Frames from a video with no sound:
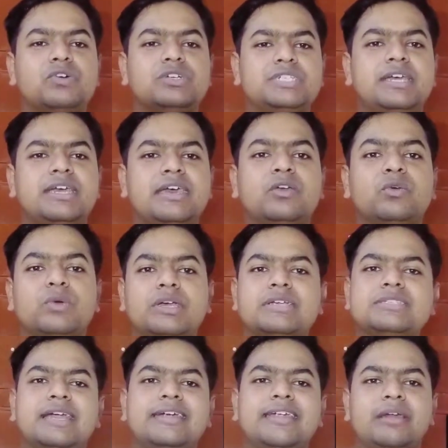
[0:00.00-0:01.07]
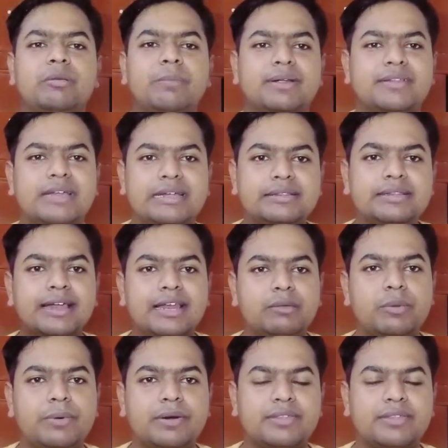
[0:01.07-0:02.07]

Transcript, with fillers: वजह यह क्योंकि ये सेंटर में पड़ता है दिल्ली में